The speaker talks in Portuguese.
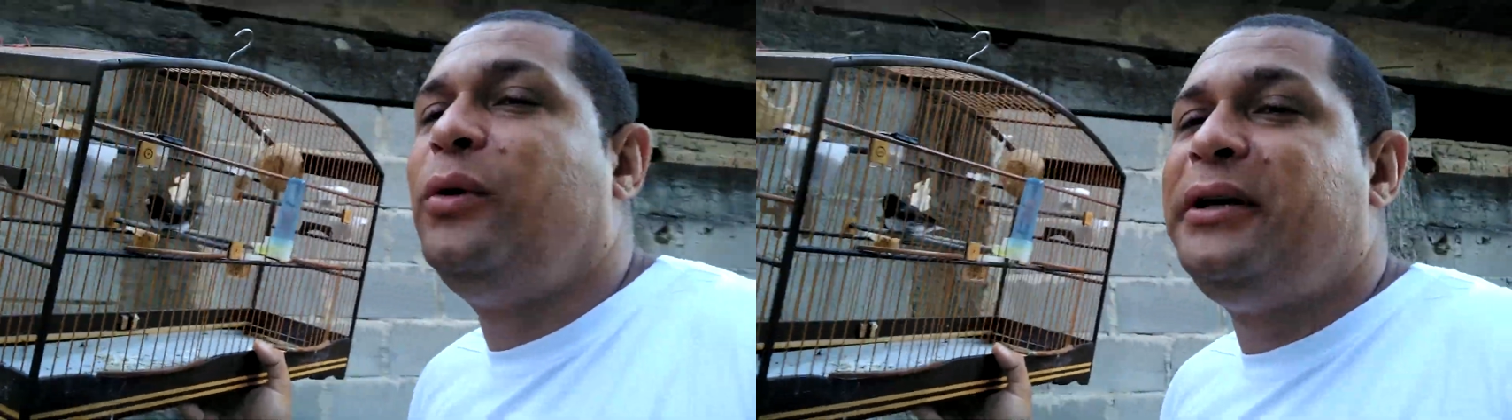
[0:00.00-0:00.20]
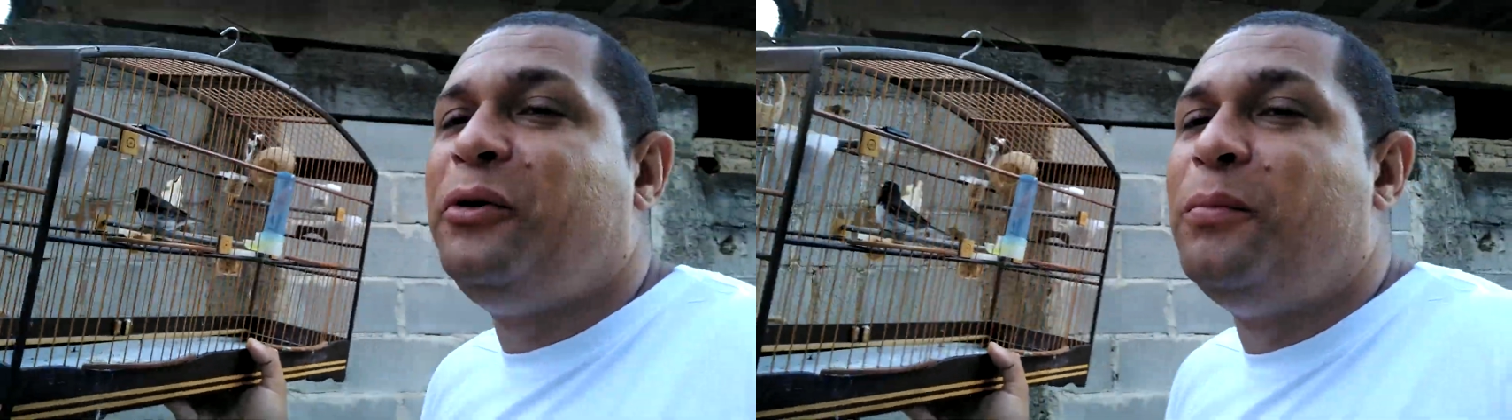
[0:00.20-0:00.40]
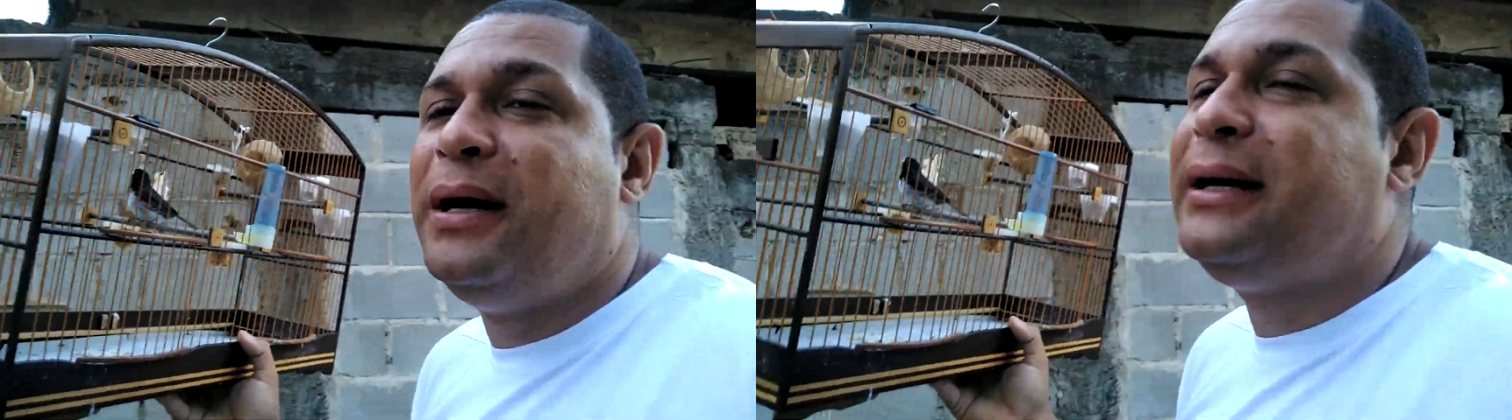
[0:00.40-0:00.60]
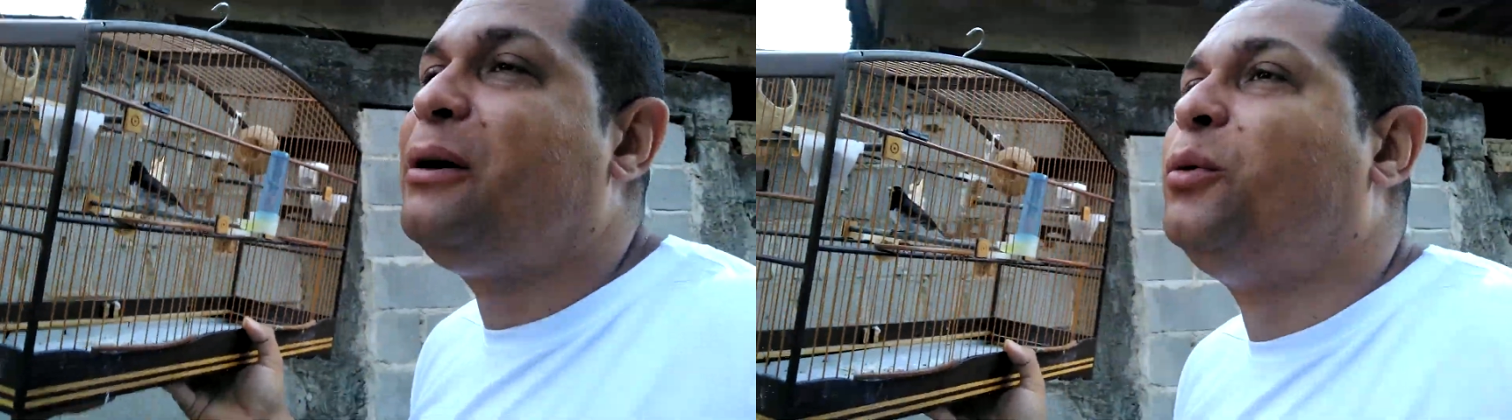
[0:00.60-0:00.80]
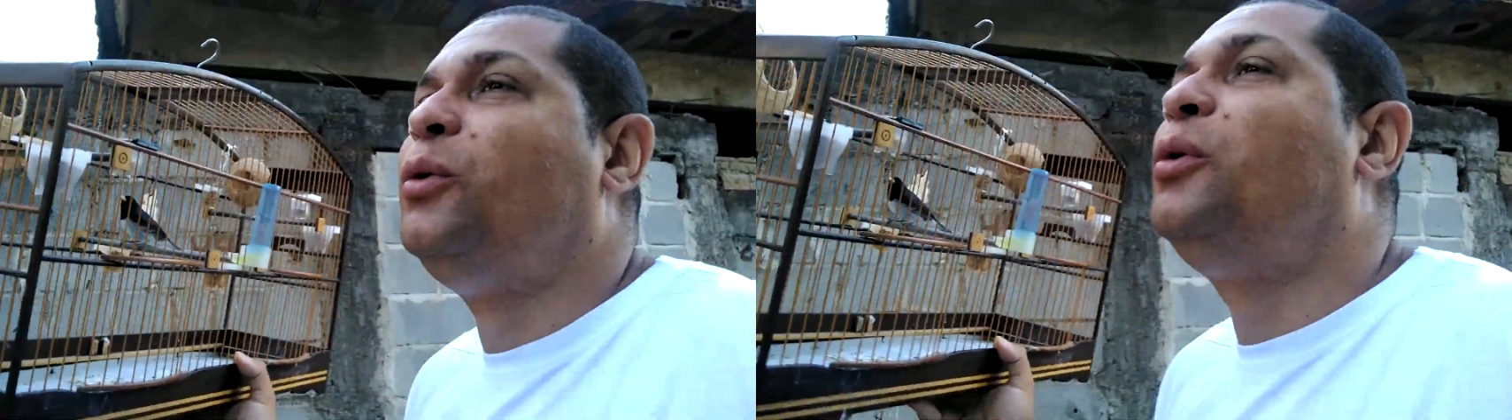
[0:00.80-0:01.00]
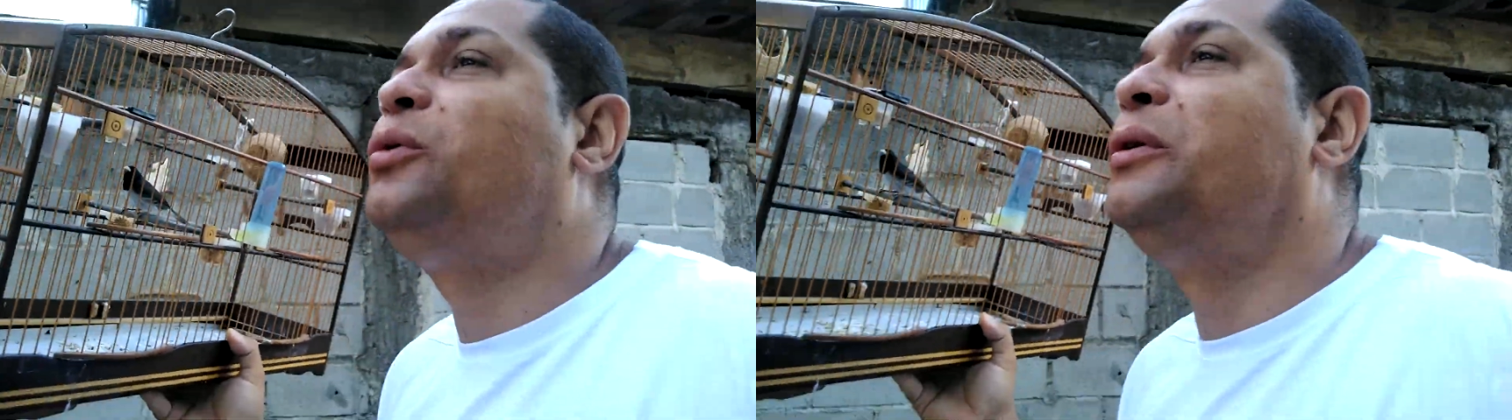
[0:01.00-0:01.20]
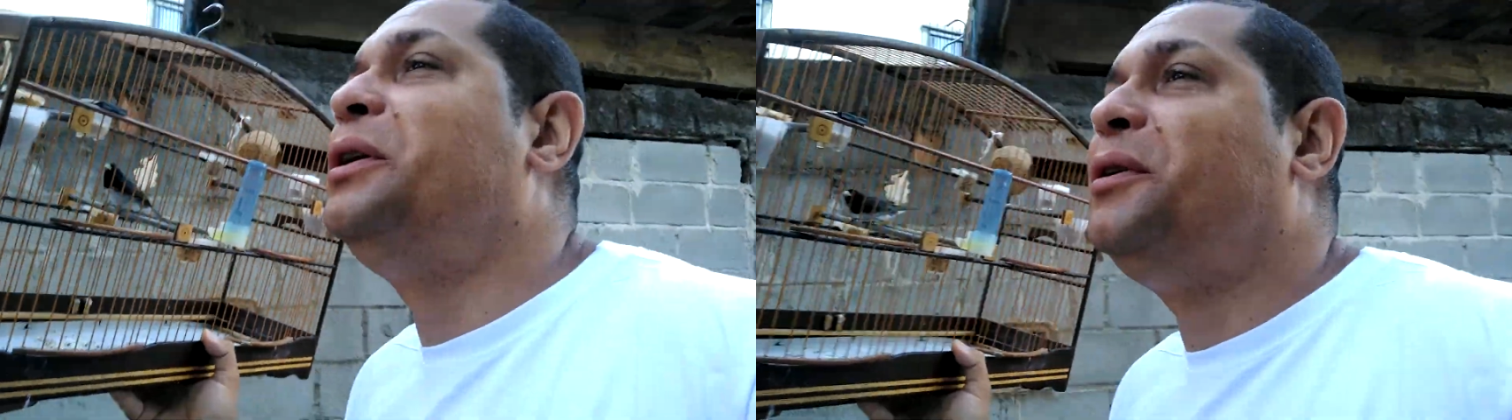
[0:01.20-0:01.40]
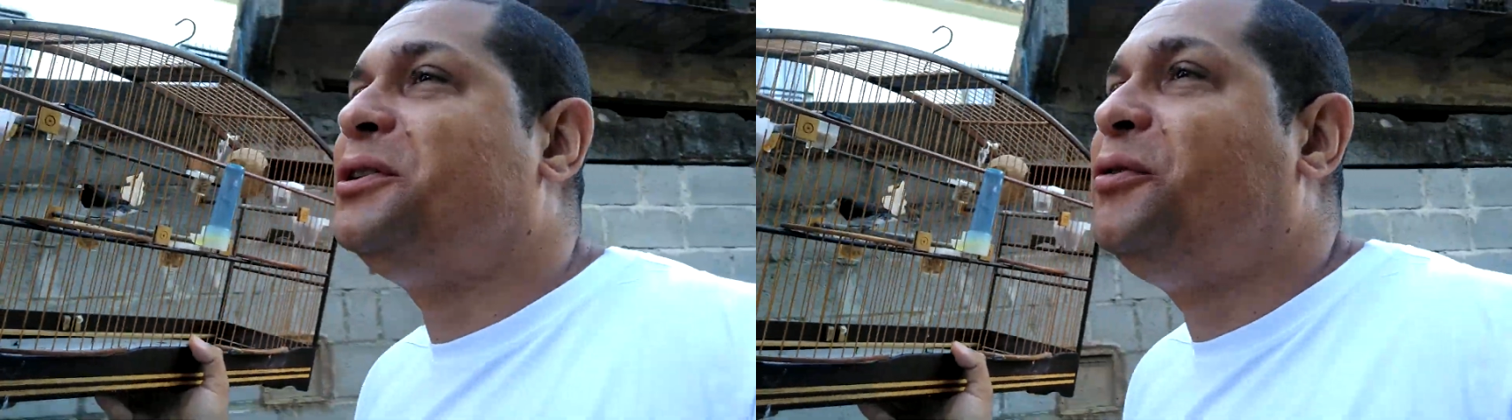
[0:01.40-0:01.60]
aqui com o macaco louco, tô
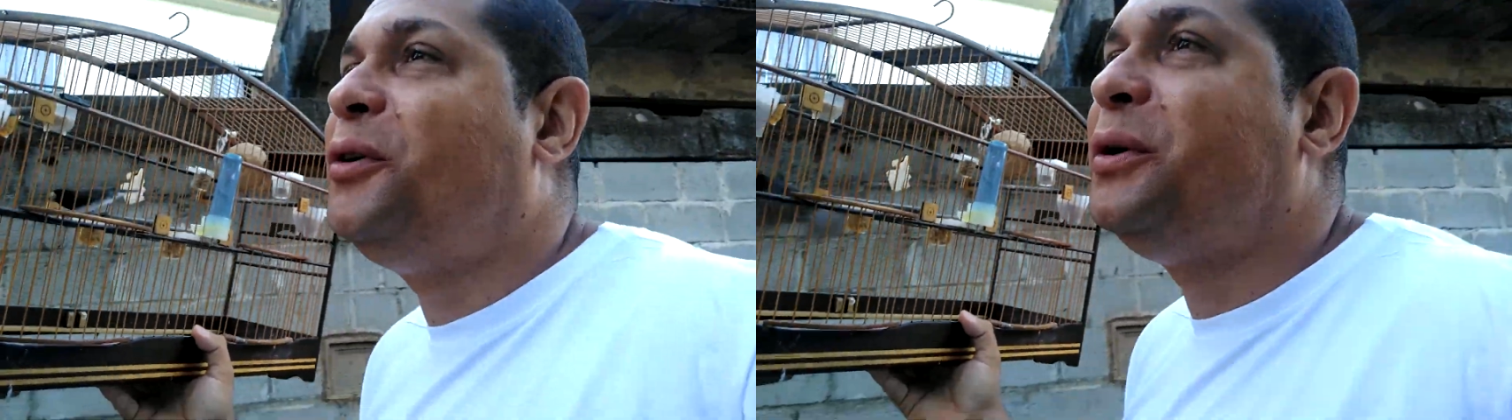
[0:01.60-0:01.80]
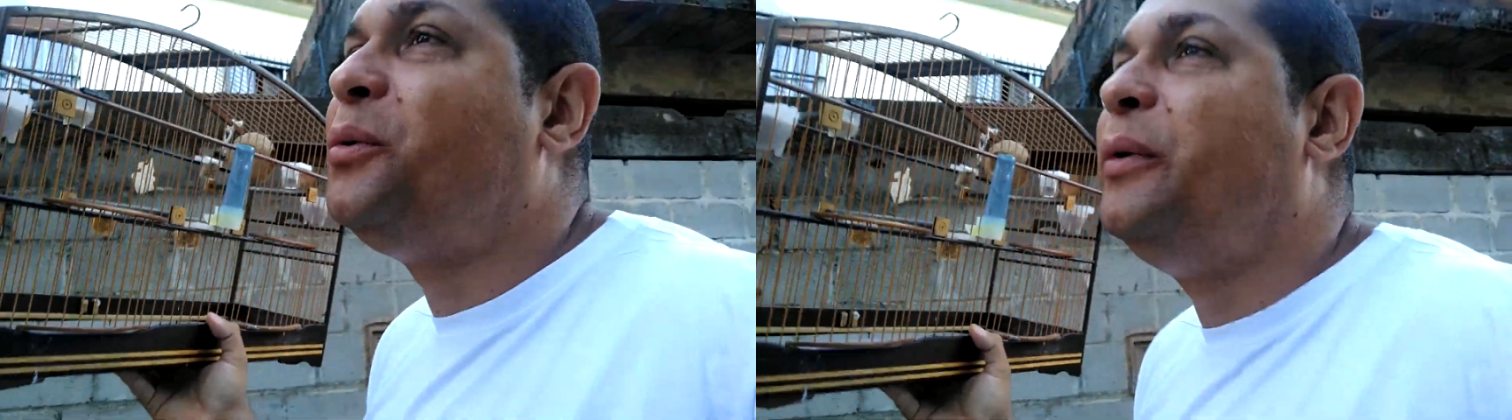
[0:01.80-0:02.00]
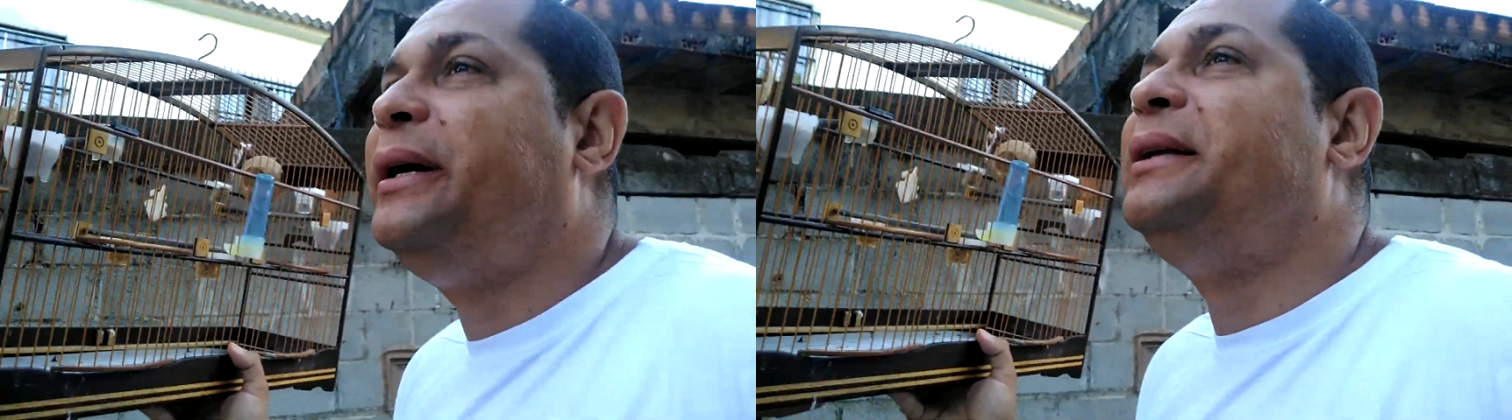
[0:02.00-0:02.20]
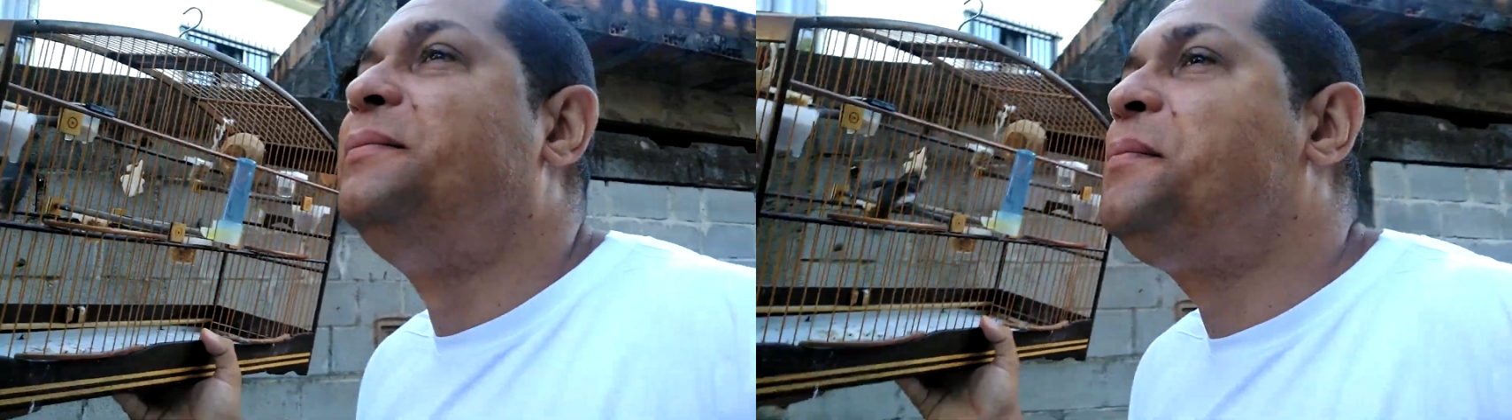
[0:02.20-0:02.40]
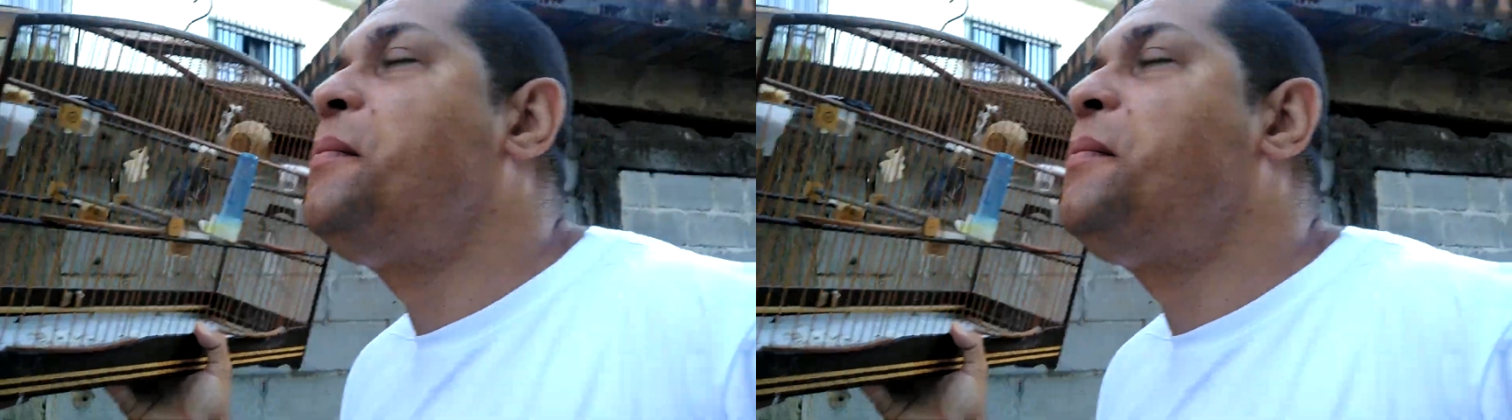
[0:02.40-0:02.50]
dando umas voltas com ele.